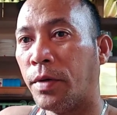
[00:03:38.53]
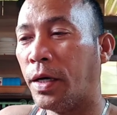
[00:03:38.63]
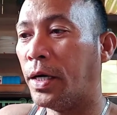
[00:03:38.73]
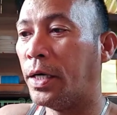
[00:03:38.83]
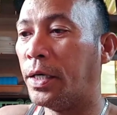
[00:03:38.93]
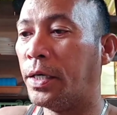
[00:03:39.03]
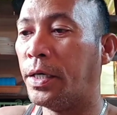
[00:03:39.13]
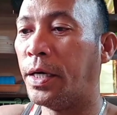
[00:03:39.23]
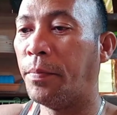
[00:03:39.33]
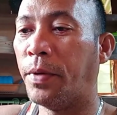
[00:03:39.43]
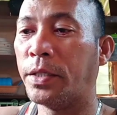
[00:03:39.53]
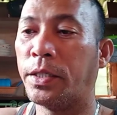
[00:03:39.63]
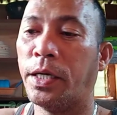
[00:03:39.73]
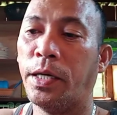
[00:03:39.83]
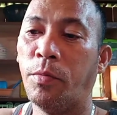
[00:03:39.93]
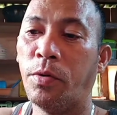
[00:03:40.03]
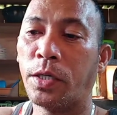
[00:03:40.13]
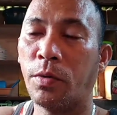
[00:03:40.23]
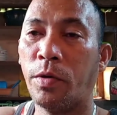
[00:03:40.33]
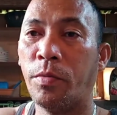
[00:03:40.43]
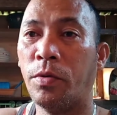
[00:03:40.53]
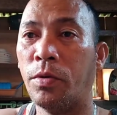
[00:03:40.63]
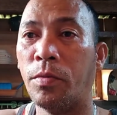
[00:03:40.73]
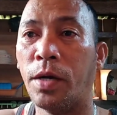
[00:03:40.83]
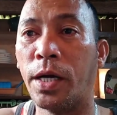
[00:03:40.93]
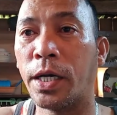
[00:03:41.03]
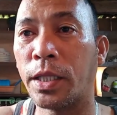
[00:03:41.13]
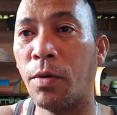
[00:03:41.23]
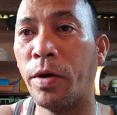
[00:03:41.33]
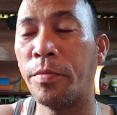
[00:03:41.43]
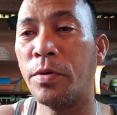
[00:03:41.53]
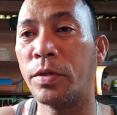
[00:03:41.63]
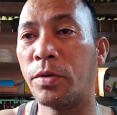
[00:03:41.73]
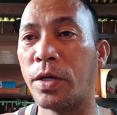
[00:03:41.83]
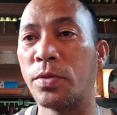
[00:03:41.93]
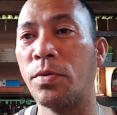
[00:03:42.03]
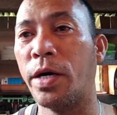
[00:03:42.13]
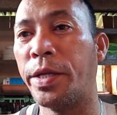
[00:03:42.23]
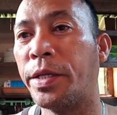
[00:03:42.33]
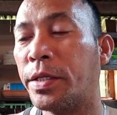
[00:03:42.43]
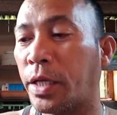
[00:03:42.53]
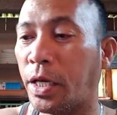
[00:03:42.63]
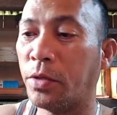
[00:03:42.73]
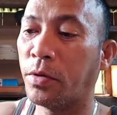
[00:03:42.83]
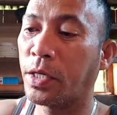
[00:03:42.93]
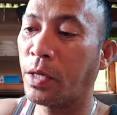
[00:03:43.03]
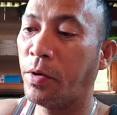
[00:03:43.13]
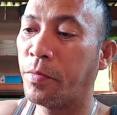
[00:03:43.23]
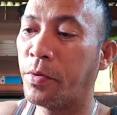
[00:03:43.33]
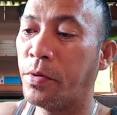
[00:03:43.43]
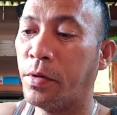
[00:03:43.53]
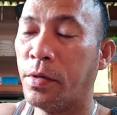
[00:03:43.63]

Ang plus sa buong katawan mo, yung mga katawan mo, sukasuan, sakit yung katawan mo.